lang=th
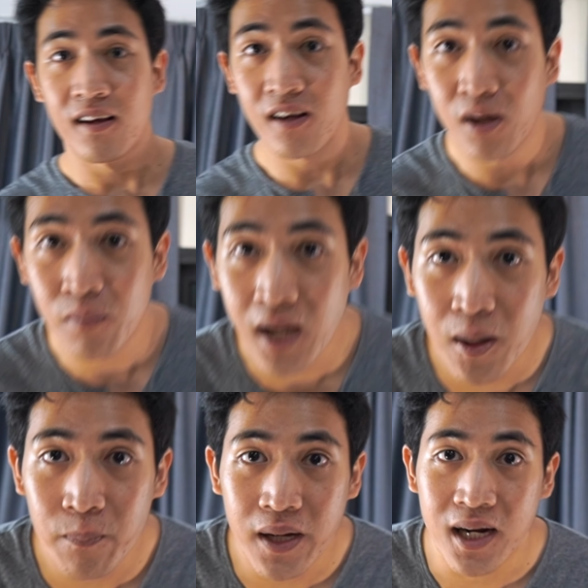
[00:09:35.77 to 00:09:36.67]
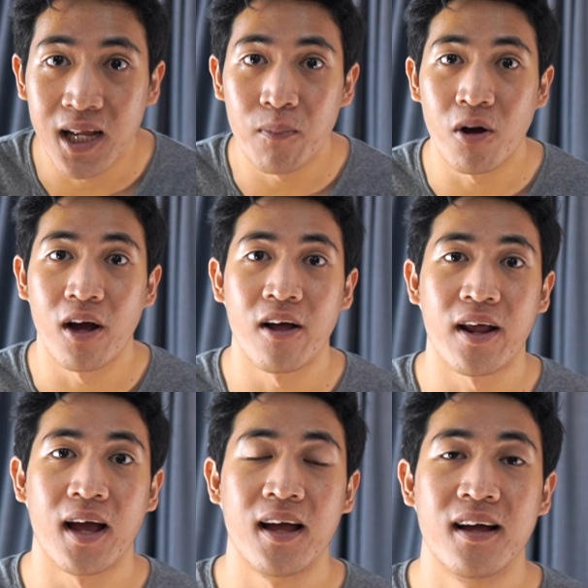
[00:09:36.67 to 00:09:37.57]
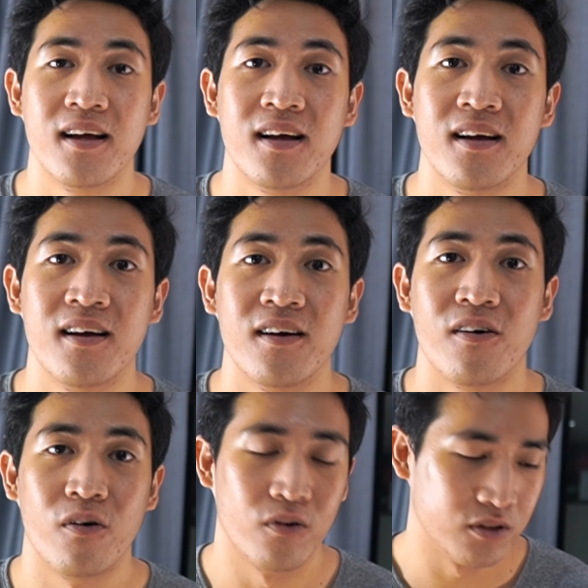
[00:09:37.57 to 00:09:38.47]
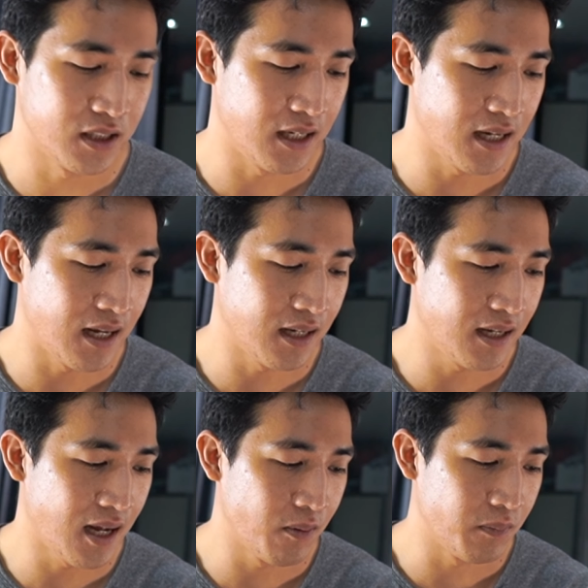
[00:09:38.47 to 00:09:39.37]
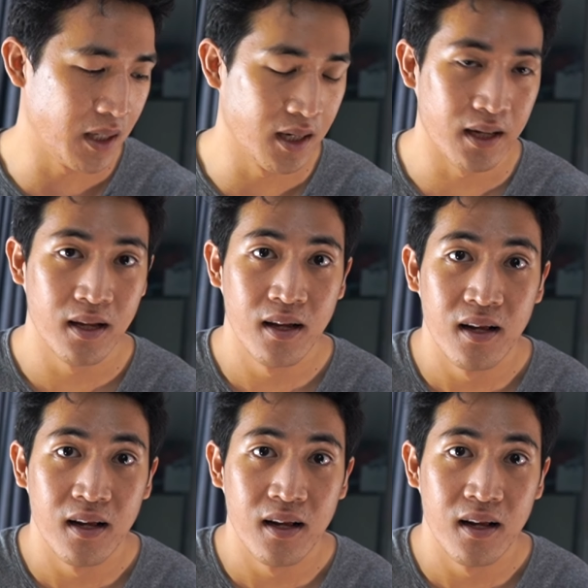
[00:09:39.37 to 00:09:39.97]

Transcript: ก็ทำการเปิดเรียบร้อยแล้วนะโอ้ใช้งานง่ายๆแบบนี้เลย